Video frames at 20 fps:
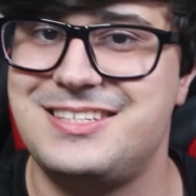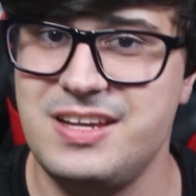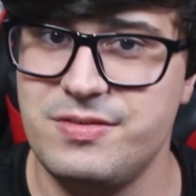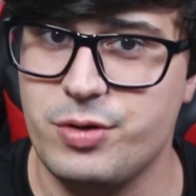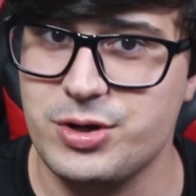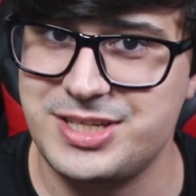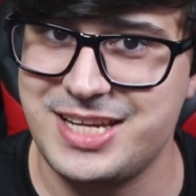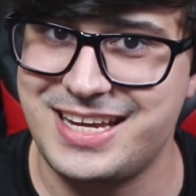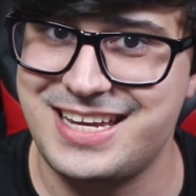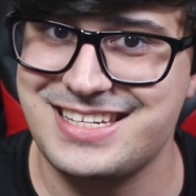Se
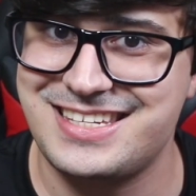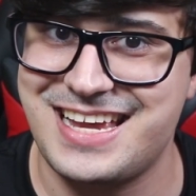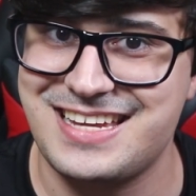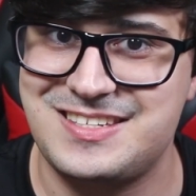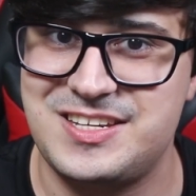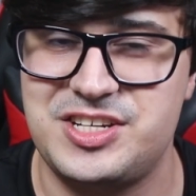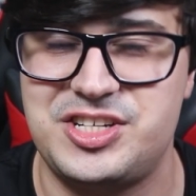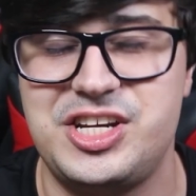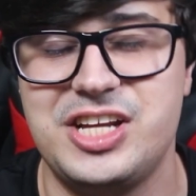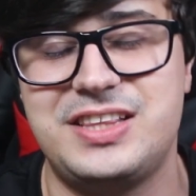você quiser
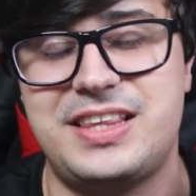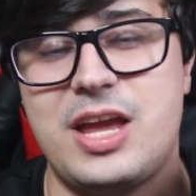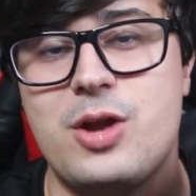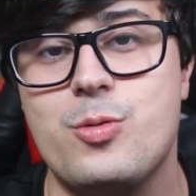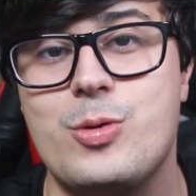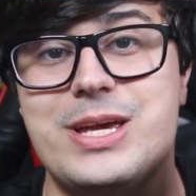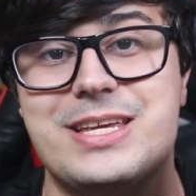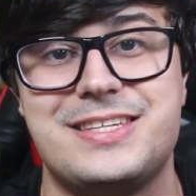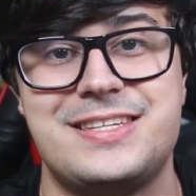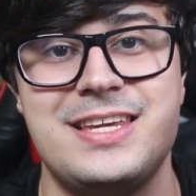assistir, tem
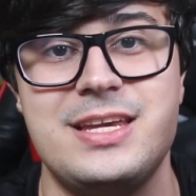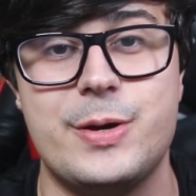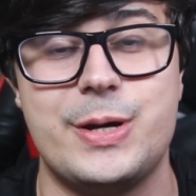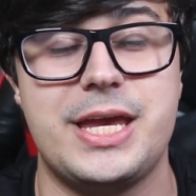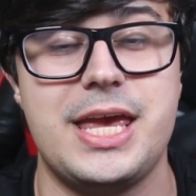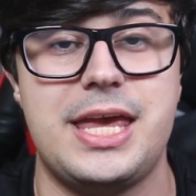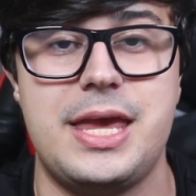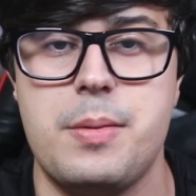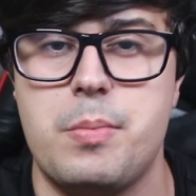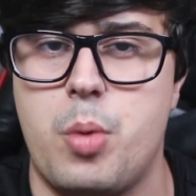um izinho
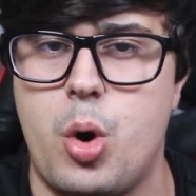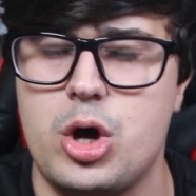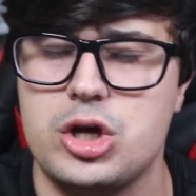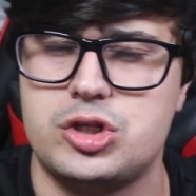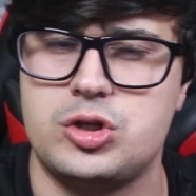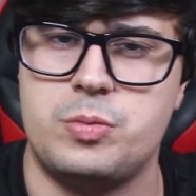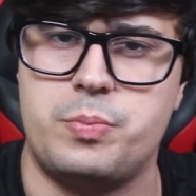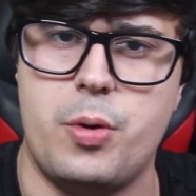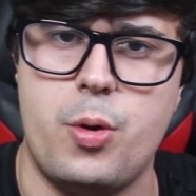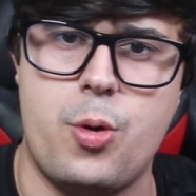aqui que
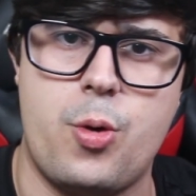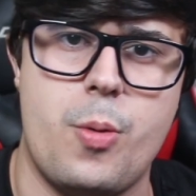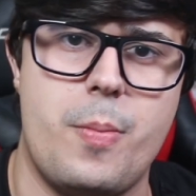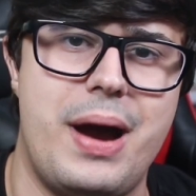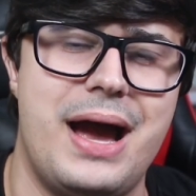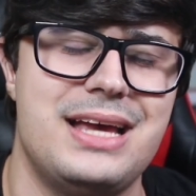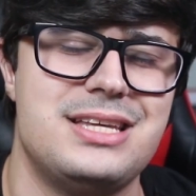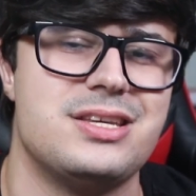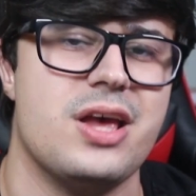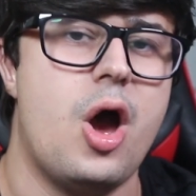mostra um pouco
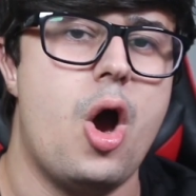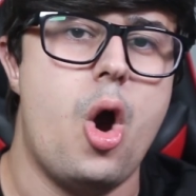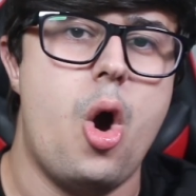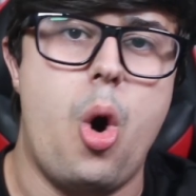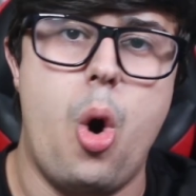mais